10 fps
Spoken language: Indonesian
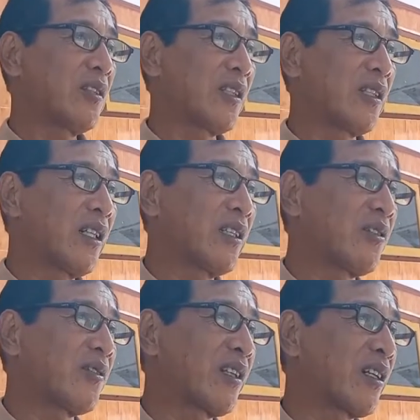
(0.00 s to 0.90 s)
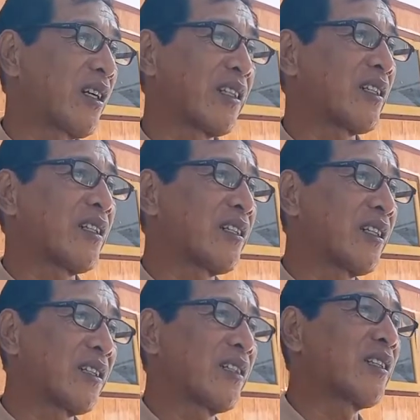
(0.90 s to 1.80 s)
sehingga ya udah nggak ada
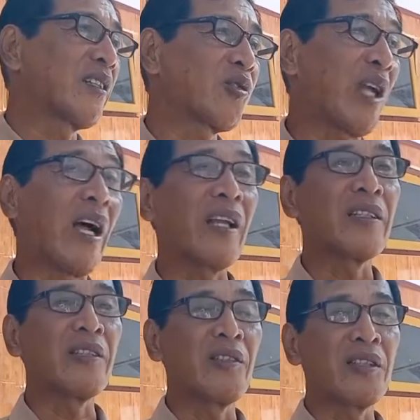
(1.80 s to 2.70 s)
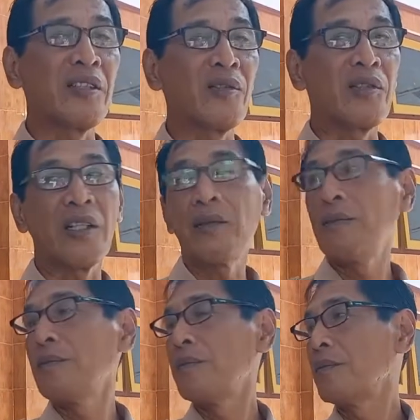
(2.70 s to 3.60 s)
nggak ada kerusakan gitu Ini yang
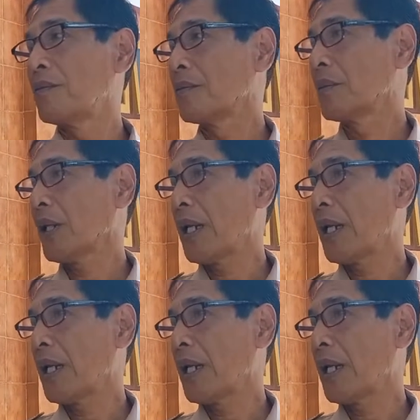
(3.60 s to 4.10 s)
waktu kelas berapa pak?